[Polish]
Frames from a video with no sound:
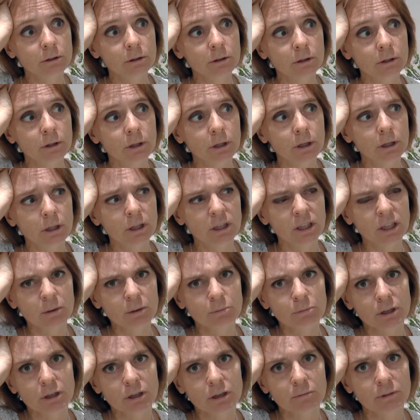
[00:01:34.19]
bierzesz? Ja
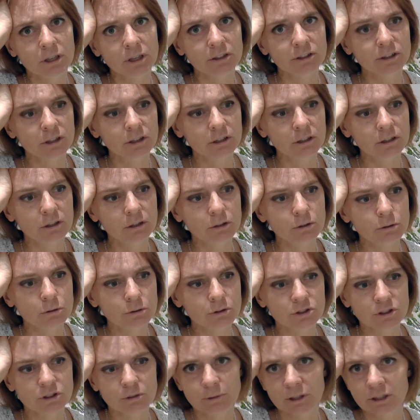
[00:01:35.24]
brałam jak taki
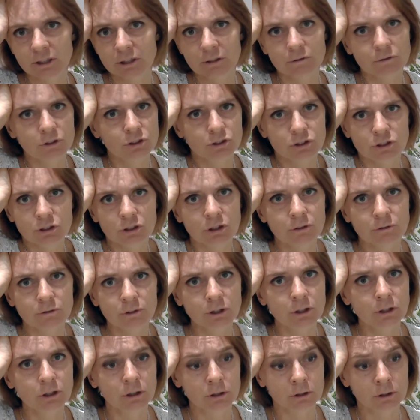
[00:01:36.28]
kurczę blady wyścigowy
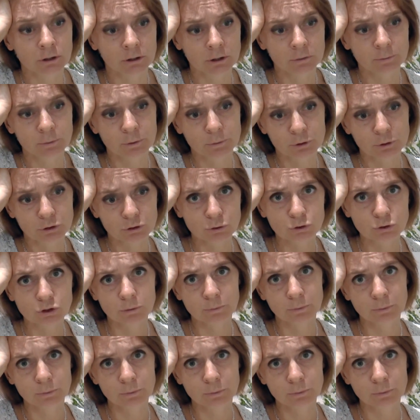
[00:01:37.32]
koń. One po prostu się